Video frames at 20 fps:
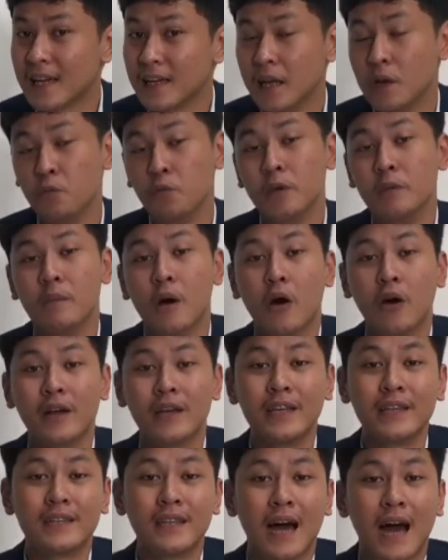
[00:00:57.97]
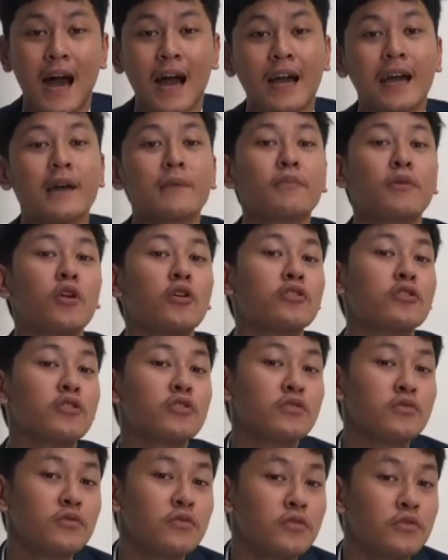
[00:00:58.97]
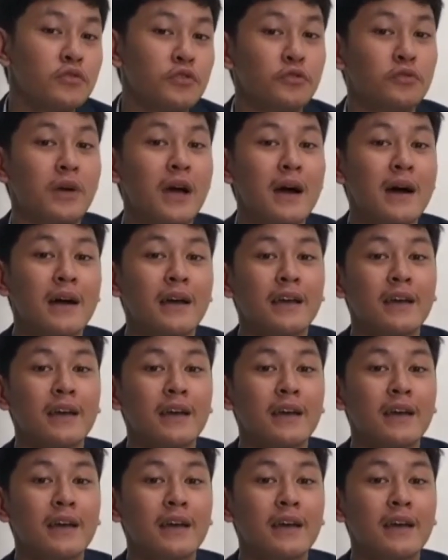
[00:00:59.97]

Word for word: dan wibawa kita agar penonton itu juga